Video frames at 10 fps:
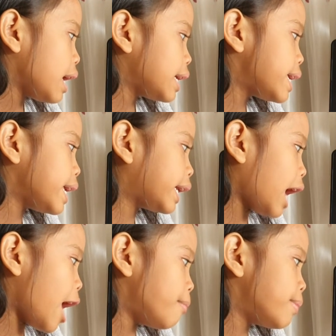Kika,
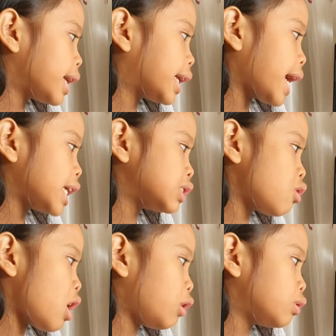may keso
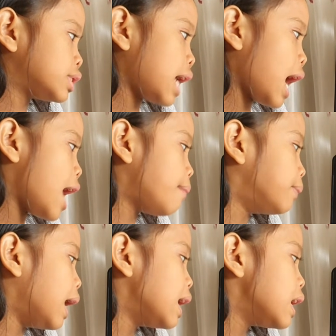ako sa kama.
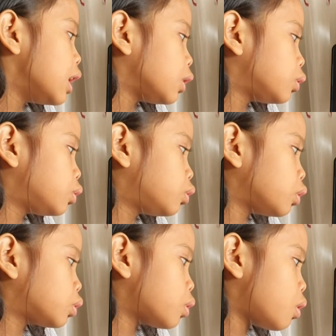
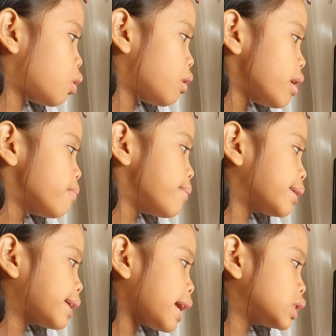Totoo, may
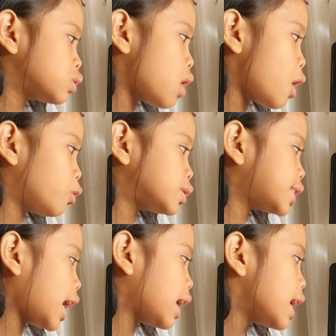keso ako sa,
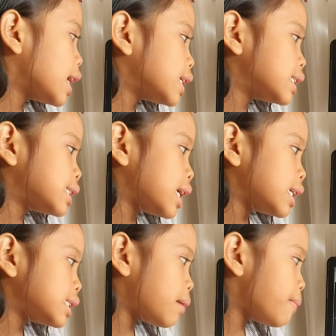
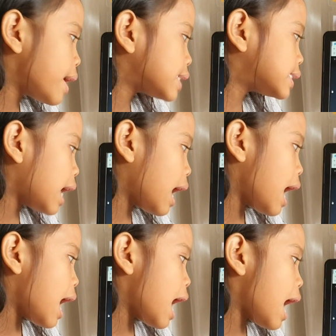sa mesa
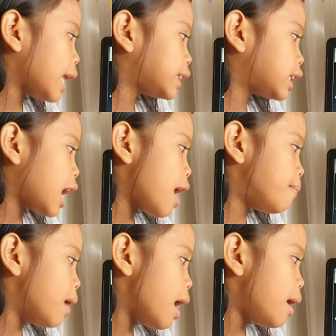at
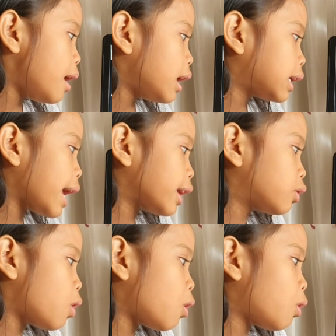kama. Kay
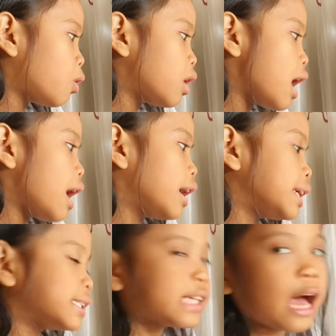Coco ang
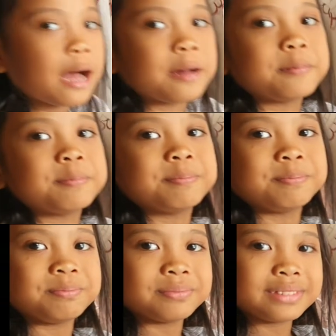isa.
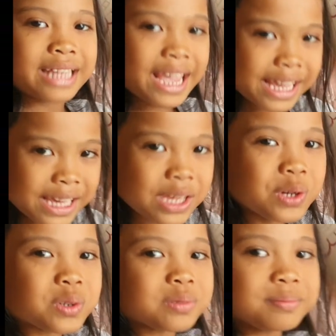Thank you.